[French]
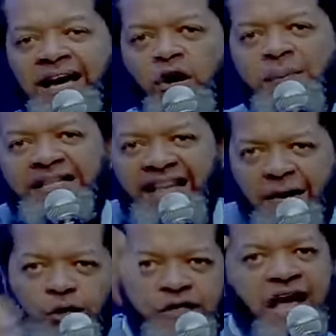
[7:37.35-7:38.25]
Et le
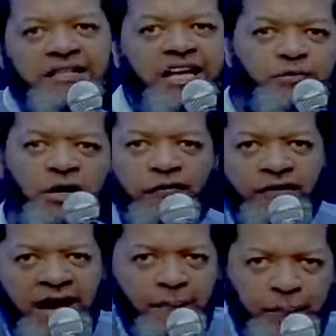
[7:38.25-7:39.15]
baptême du Saint-Esprit
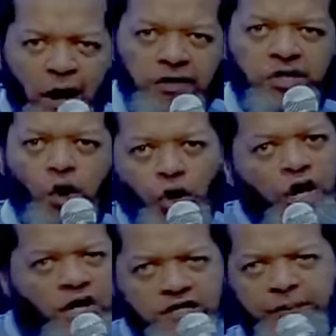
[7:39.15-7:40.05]
ouvre la porte
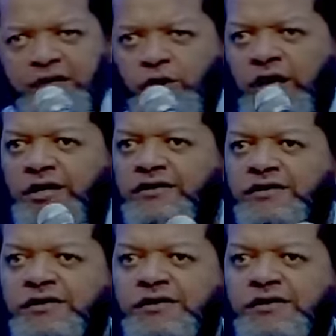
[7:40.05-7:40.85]
au don spirituel.